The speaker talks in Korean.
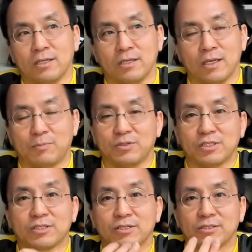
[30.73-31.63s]

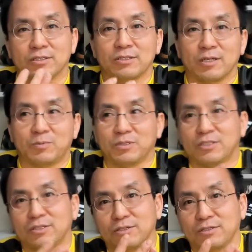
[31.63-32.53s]
FG 스터드, FG
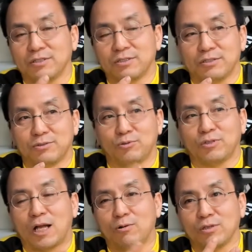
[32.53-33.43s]
스터드로
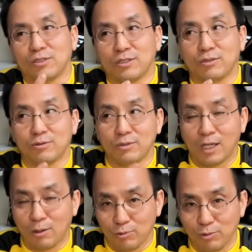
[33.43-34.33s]
나오기,
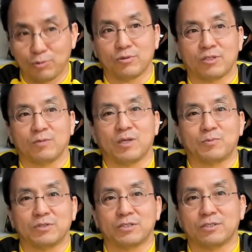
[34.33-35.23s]
나오고 있고, 그 다음에
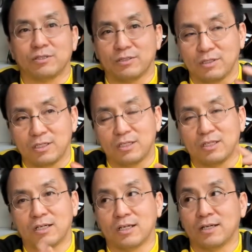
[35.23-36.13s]
FG 스터드의
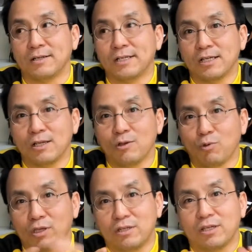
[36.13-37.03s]
길이가
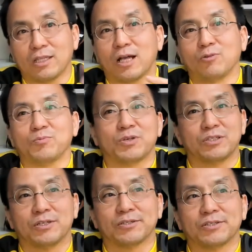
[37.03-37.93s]
꽤 길게 나오는
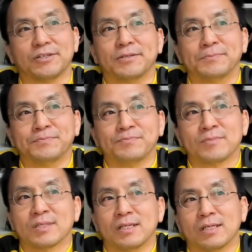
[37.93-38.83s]
편이어서,
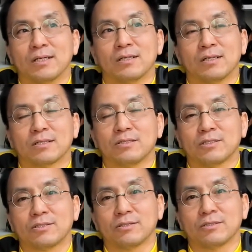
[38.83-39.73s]
아, 그
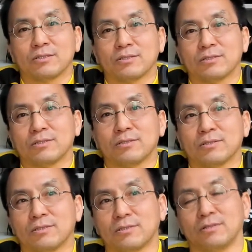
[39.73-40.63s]

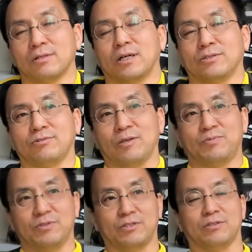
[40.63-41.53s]
스터드를 가지고,
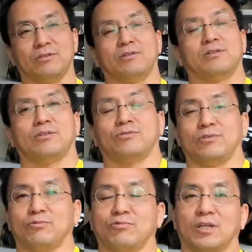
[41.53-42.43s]
FG 스터드를 가지고
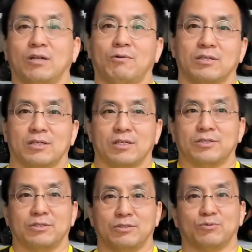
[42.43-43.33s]
이제 우리나라
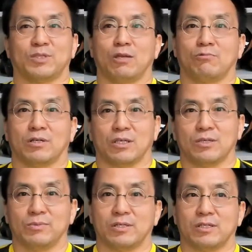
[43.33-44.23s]
환경에서는 좀 사용하기가
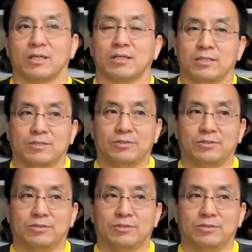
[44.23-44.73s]
힘들다.